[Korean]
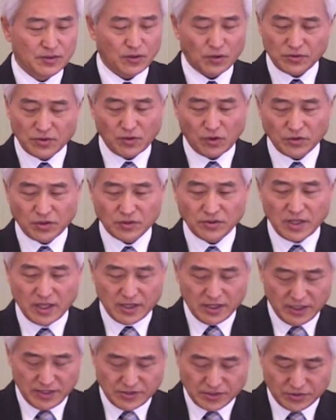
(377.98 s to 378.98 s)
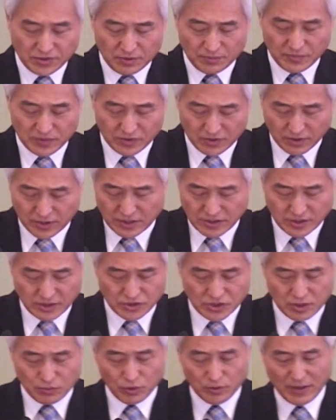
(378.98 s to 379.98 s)
어떤, 어떤 때 이제 그런, 그렇게 이제
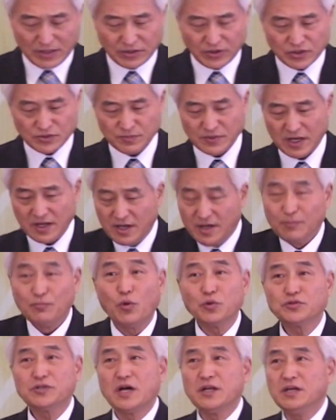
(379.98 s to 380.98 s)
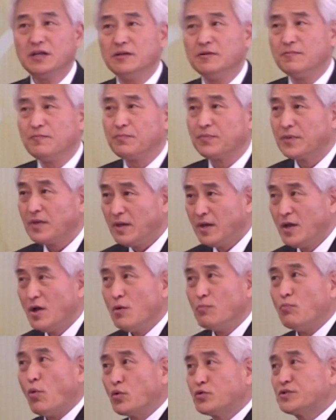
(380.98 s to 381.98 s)
질문을 받는 것입니다. 목사님,
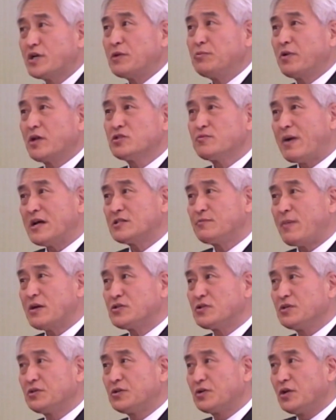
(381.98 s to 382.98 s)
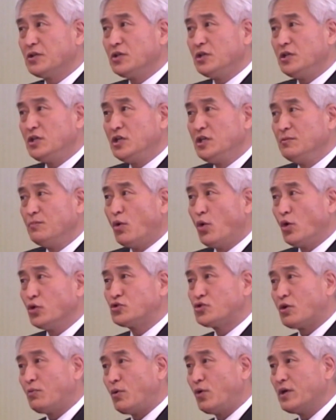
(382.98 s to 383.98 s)
목사님께서 말씀하시는 그런
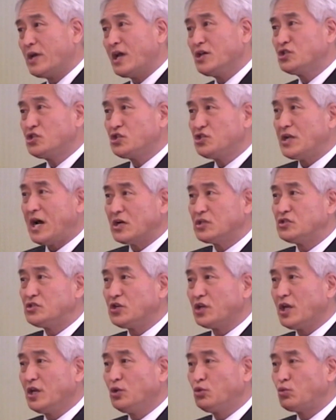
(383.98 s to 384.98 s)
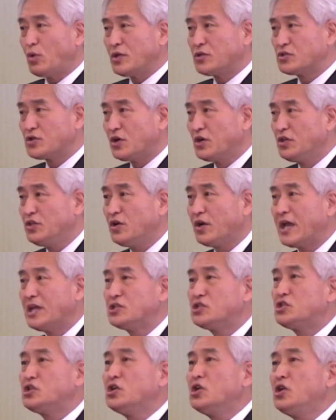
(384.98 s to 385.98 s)
이모저모의 신학적인 또한
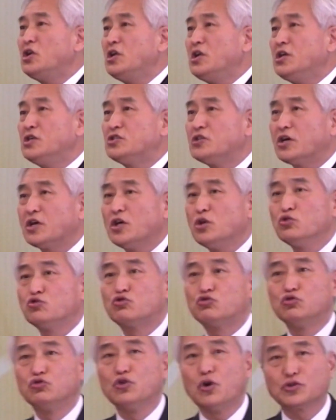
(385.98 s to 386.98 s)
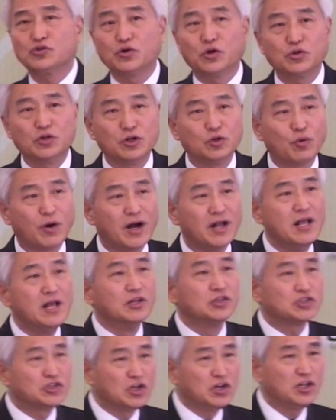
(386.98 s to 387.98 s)
성경의 진리적인 중요성들과
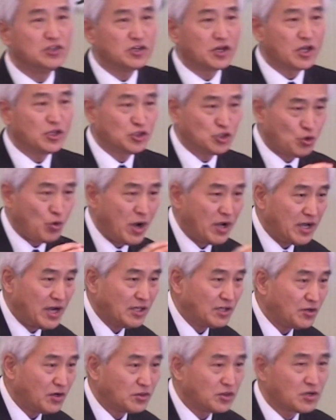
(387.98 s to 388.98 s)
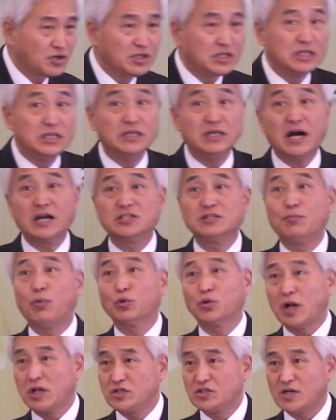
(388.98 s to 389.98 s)
진리적인 정확한 것들을 이해하지
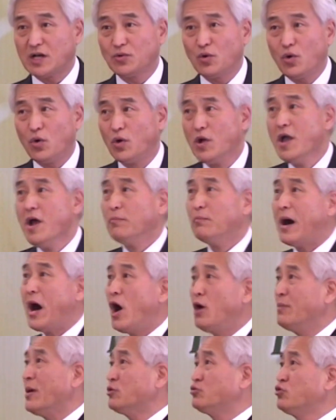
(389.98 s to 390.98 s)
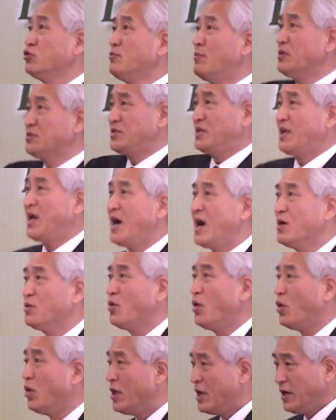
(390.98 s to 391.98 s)
못할지라도 마음에 주님을
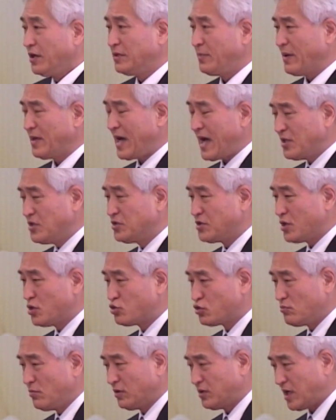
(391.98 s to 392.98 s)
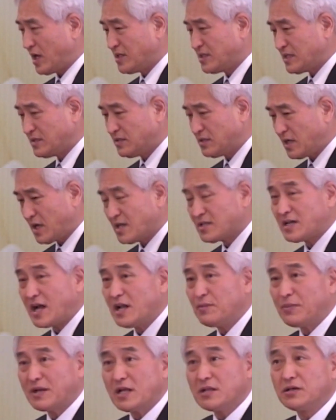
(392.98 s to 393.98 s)
사랑하고 그러니까 간절히 주님을 따라, 따라
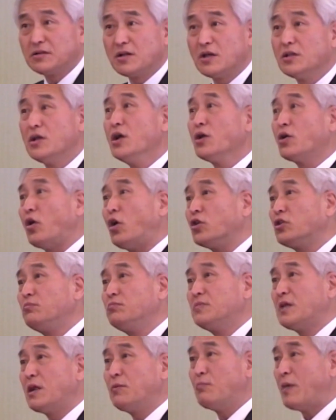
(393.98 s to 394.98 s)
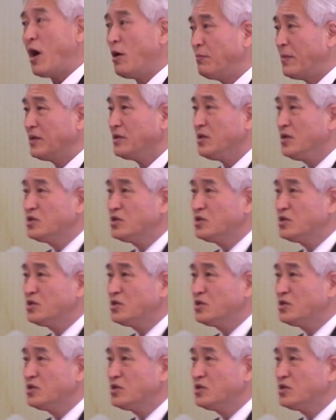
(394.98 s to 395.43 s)
살만한 그런 거듭난 마음만